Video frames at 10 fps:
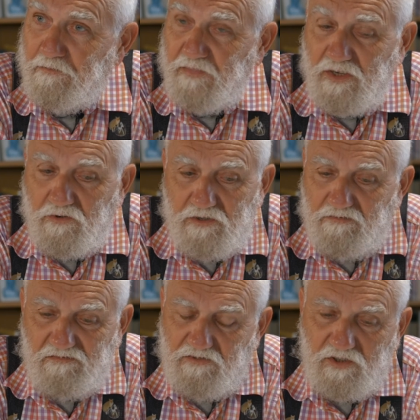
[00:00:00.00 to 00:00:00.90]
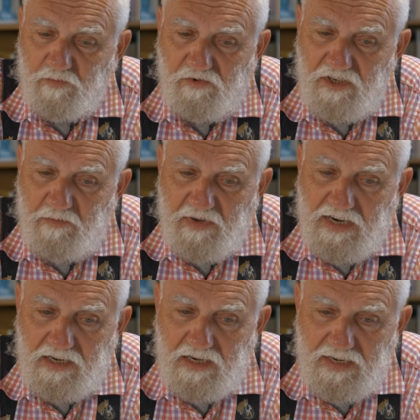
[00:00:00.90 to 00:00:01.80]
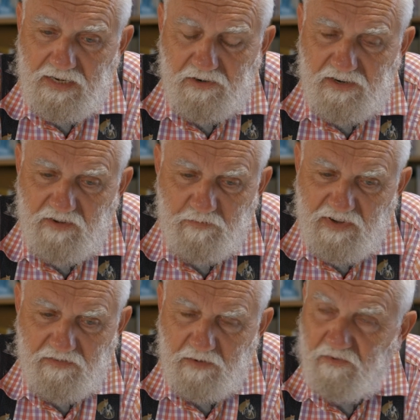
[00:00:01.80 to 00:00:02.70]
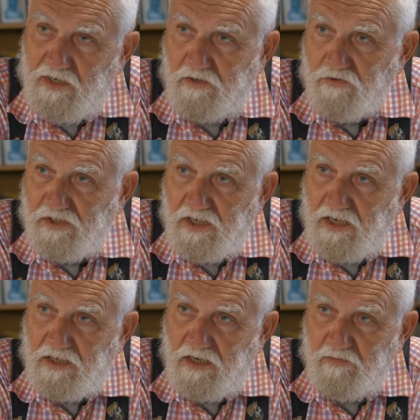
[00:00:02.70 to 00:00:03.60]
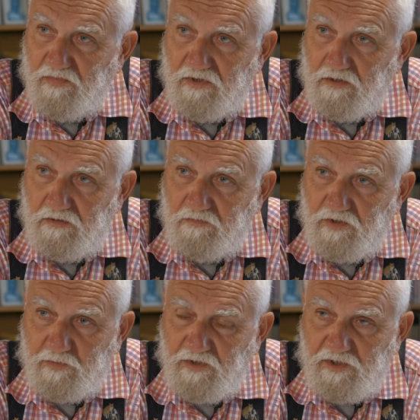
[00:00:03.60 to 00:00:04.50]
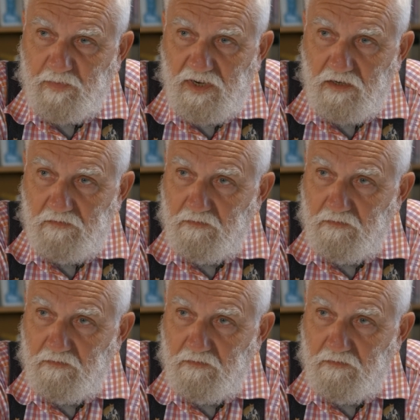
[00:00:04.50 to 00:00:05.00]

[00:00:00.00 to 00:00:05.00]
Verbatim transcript: Mais on, se prenait pas on n'avait pas vraiment les grosses têtes à l'époque. Je pense pas.